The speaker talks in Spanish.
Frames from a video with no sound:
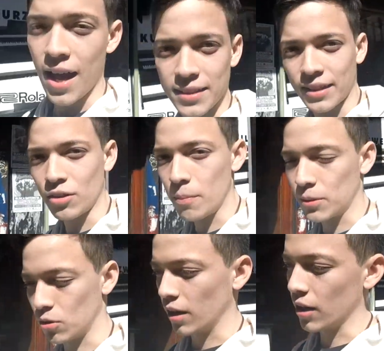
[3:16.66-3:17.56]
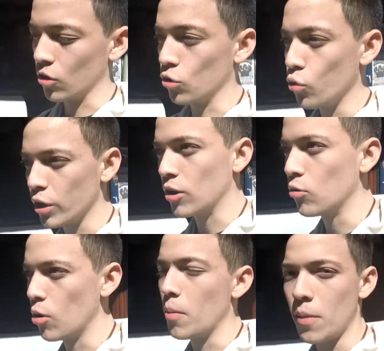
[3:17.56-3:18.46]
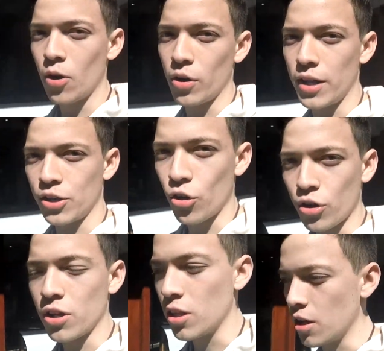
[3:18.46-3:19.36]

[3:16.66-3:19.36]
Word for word: Hasta que una persona agarró el currículum, lo leyó y